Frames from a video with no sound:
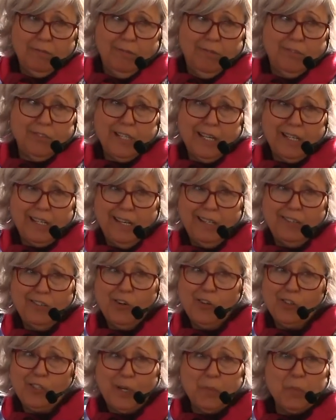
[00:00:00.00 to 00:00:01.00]
o sea que
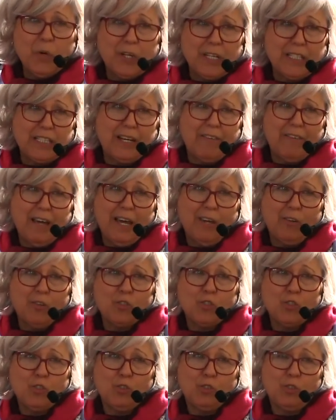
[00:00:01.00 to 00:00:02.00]
nos lo tenemos que trabajar
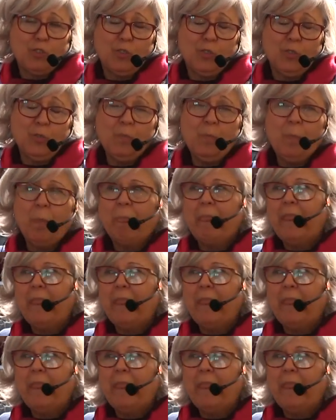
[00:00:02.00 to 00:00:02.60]
nosotros, ¿no?